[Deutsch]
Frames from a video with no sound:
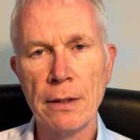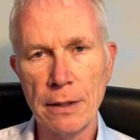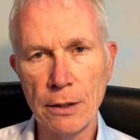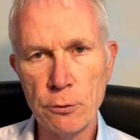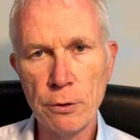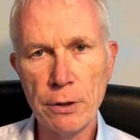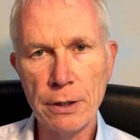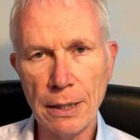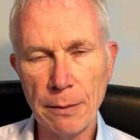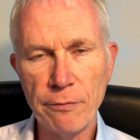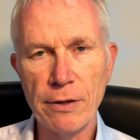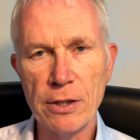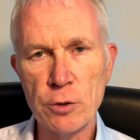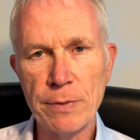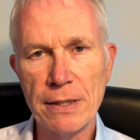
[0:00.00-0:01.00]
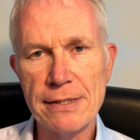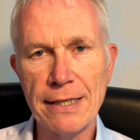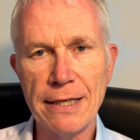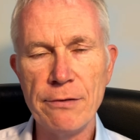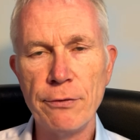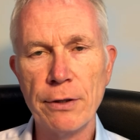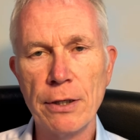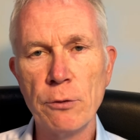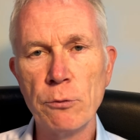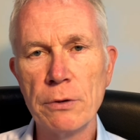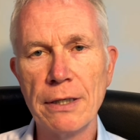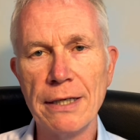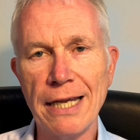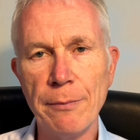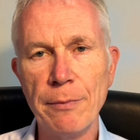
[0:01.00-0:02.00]
Natürlich in dem Fall speziell für den
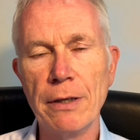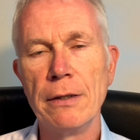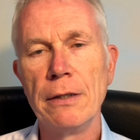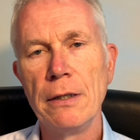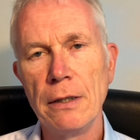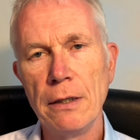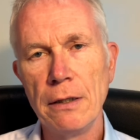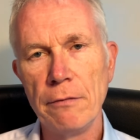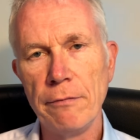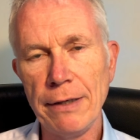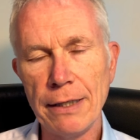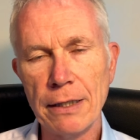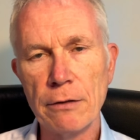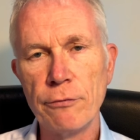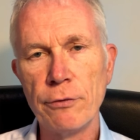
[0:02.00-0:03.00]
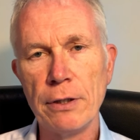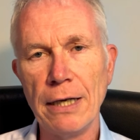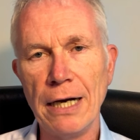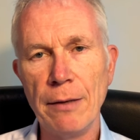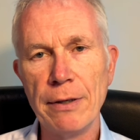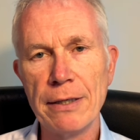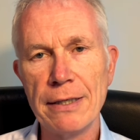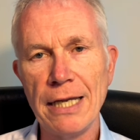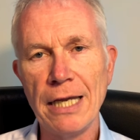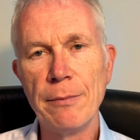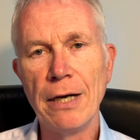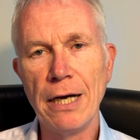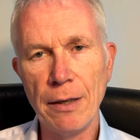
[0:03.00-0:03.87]
Unternehmer, weniger für die Arbeitnehmer.